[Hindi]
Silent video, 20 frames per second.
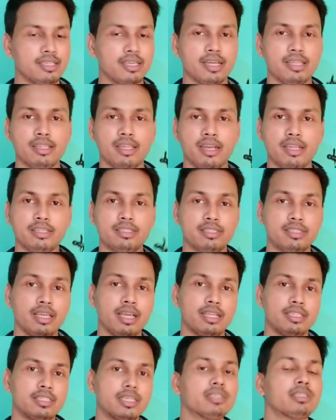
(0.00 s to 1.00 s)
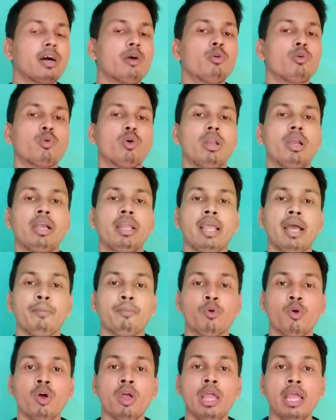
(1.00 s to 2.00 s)
के अंदर इससे अच्छा साउंड क्वालिटी
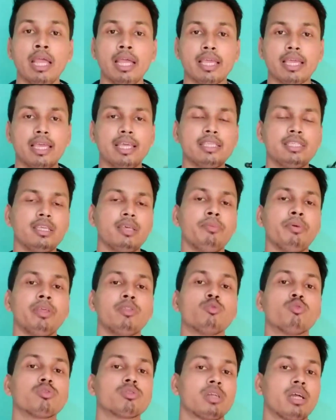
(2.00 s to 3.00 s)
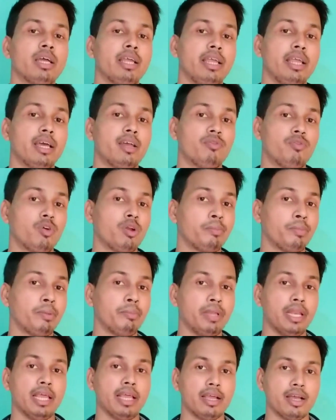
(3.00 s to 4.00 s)
आपको किसी भी दूसरा एयरफोन में
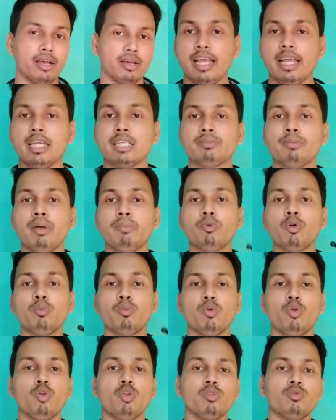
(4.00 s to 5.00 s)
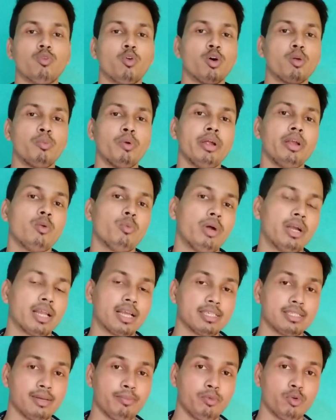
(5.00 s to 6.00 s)
मिलेगा इसमें आपको ब्लूटूथ 4.1 का
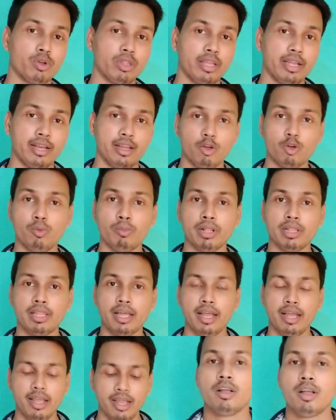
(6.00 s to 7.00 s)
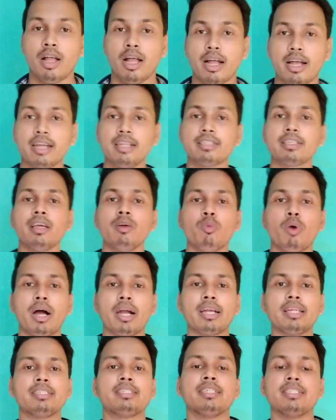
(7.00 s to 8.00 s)
सपोर्ट देखने को मिलता है अगर इसके वॉक
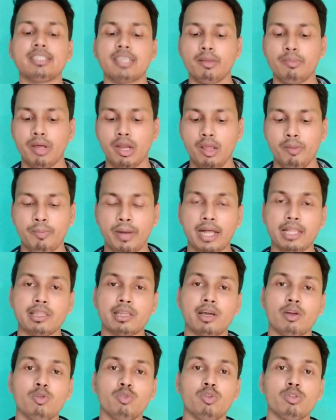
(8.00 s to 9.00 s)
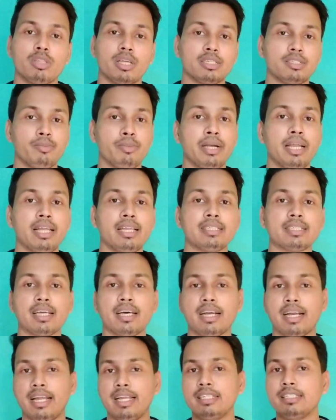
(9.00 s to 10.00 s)
डिस्टेंस के बारे में बात करूं तो 10 मीटर इसका
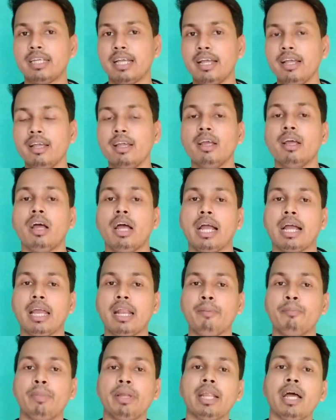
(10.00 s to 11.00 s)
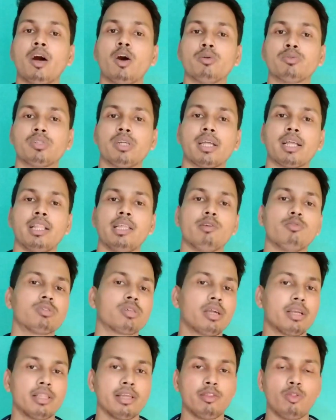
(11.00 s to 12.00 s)
रेंज है अगर आप बिना ऑब्स्टेकल यूज़
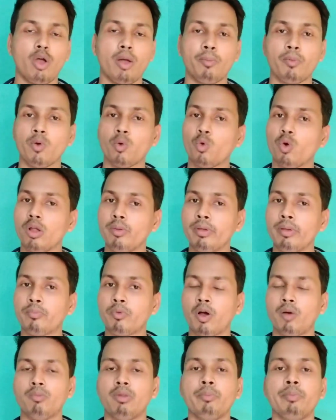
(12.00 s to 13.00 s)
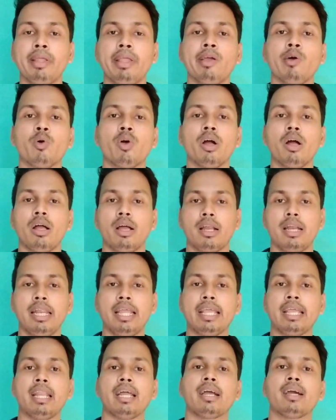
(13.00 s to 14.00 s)
करते हैं तो आपको कोई भी प्रॉब्लम नहीं होगा
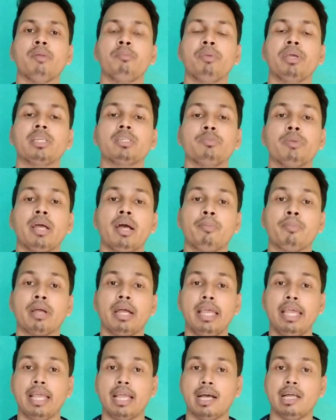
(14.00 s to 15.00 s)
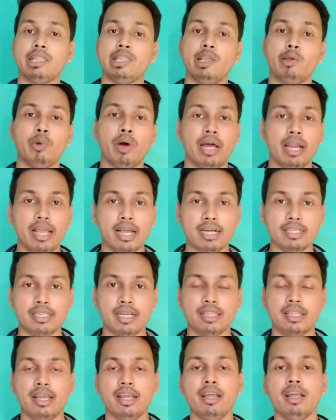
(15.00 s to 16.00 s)
लेकिन अगर बीच में आपका एक आध दीवारें आ
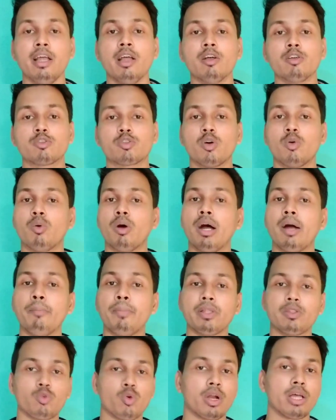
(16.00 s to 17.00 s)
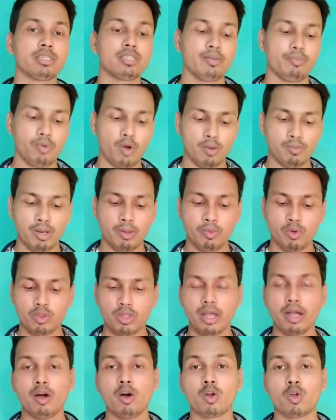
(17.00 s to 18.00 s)
जाता है सो वहाँ पे थोड़ा सा प्रॉब्लम होता
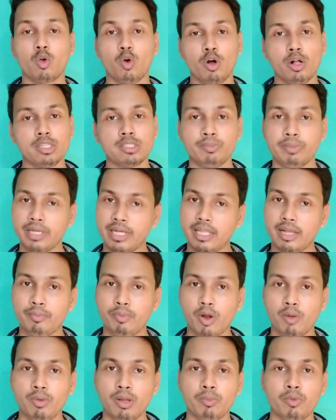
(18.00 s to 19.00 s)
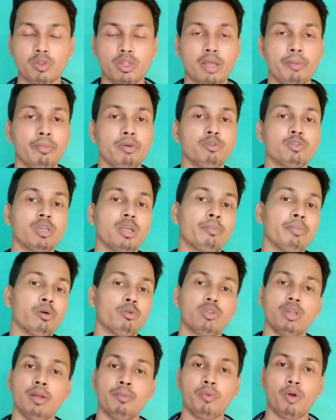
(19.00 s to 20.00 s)
है और कॉल्स में ज़्यादा प्रॉब्लम होता है म्यूजिक में
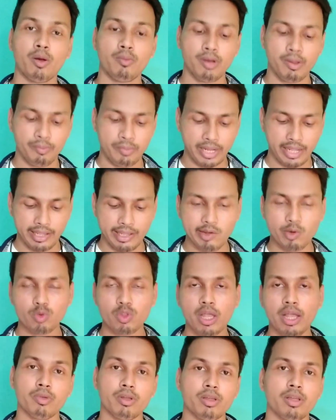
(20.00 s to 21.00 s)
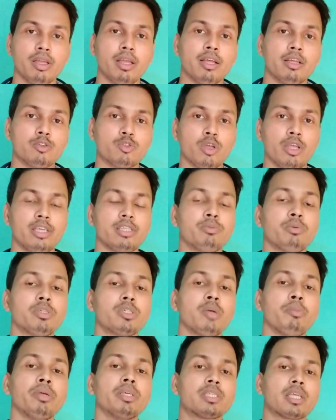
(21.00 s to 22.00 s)
उतना प्रॉब्लम नहीं होता है इसको सो इस विषय
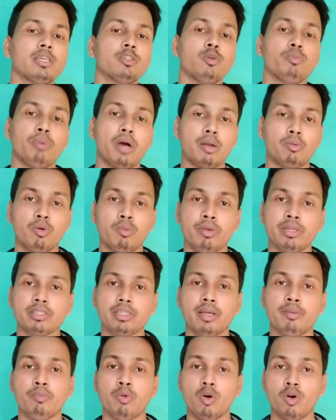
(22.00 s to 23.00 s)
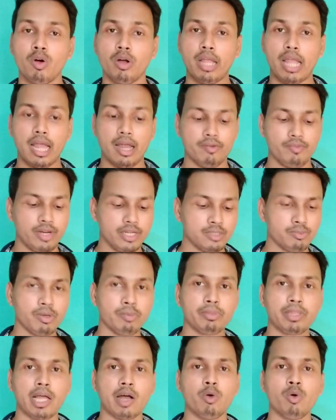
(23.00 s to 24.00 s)
में इसका जो परफॉर्मेंस है वो एवरेज में
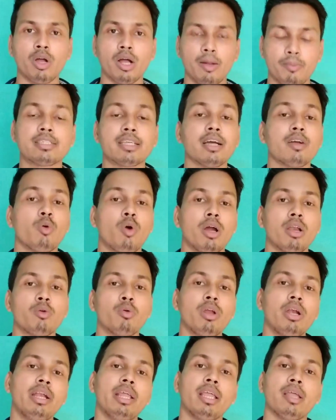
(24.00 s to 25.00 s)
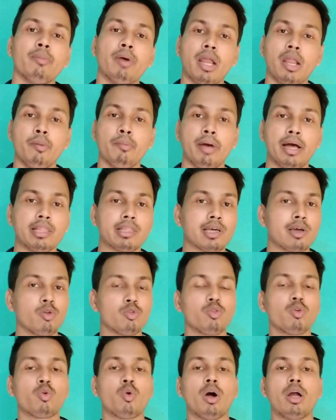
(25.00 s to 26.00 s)
बताऊँगा आपको कॉल क्वालिटी के बारे में बात करूँ
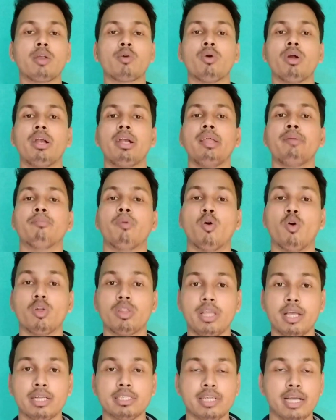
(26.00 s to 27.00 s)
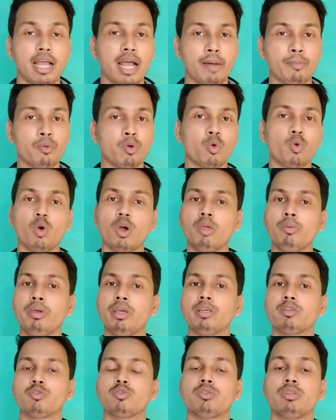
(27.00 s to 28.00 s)
तो कॉल क्वालिटी बहुत ही अच्छा है आपको कोई भी
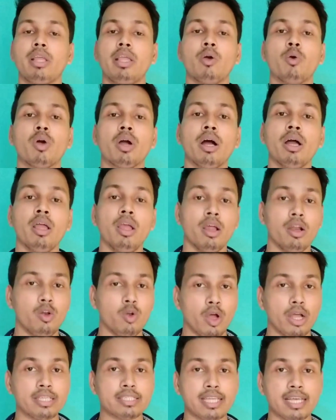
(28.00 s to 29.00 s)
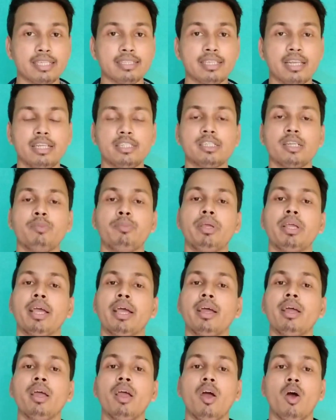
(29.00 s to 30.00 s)
इशूज़ नहीं होगा नॉइस कैंसिलेशन भी है
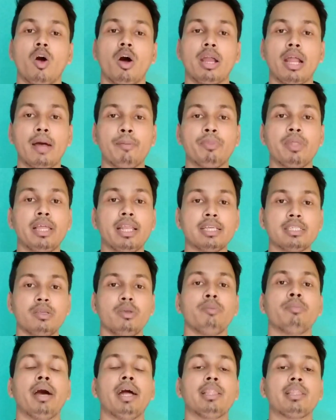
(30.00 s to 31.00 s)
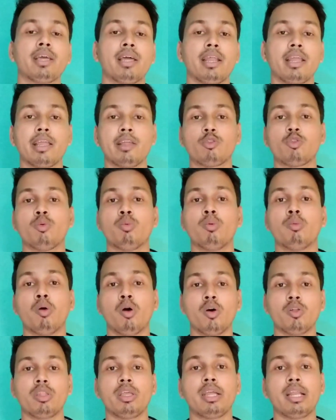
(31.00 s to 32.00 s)
और आप धीरे से भी बात करेंगे तो
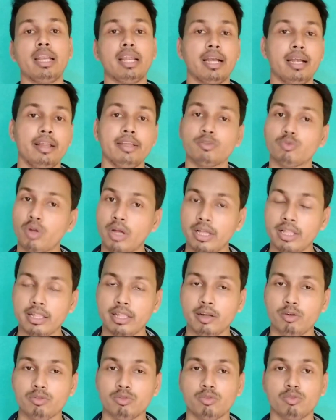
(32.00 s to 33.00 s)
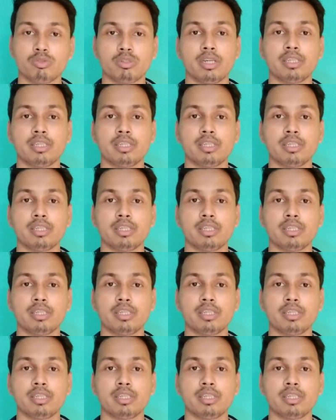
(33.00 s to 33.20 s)
बहुत ही क्लियरली सुनाई देता है दूसरा